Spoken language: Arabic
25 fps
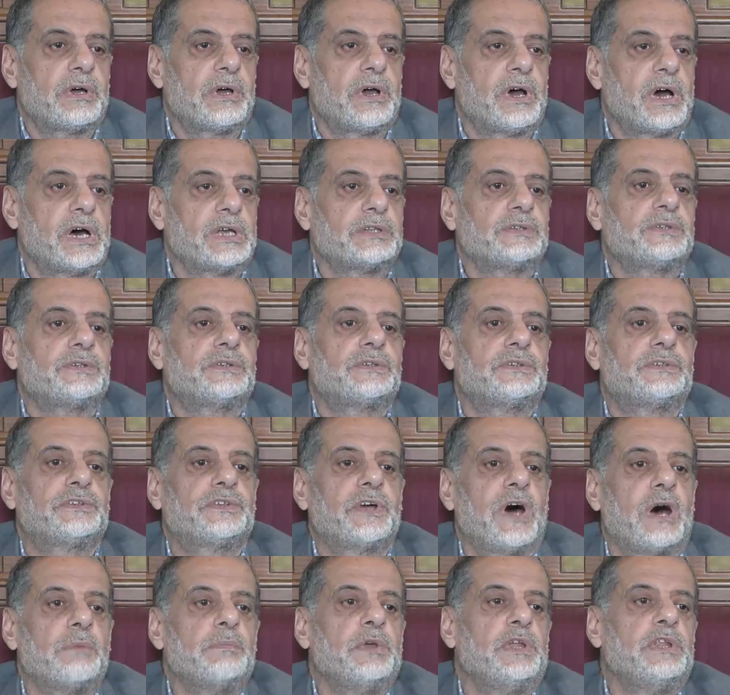قد
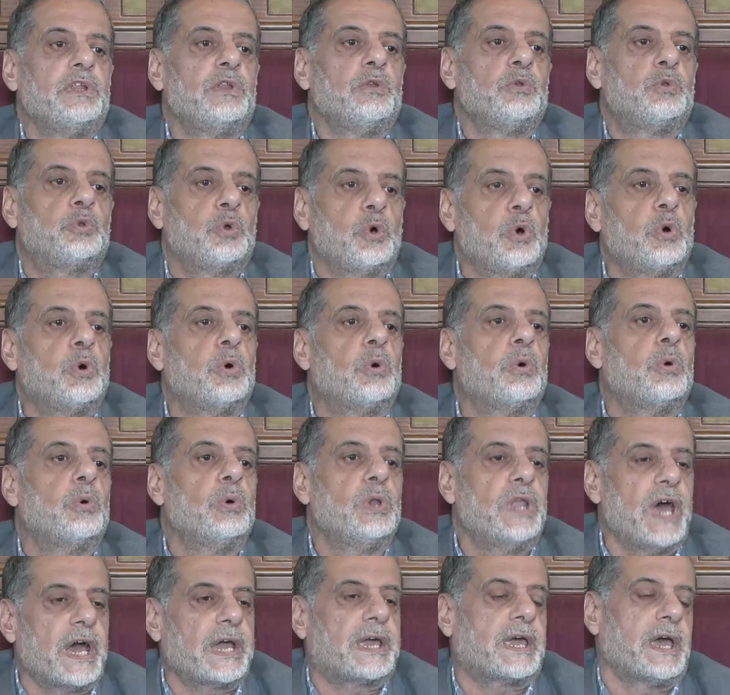
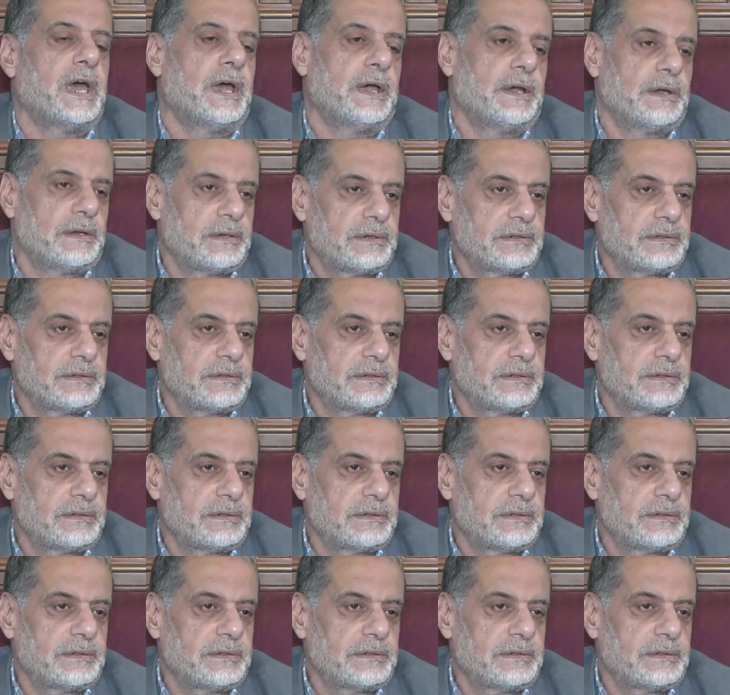ضمنته لك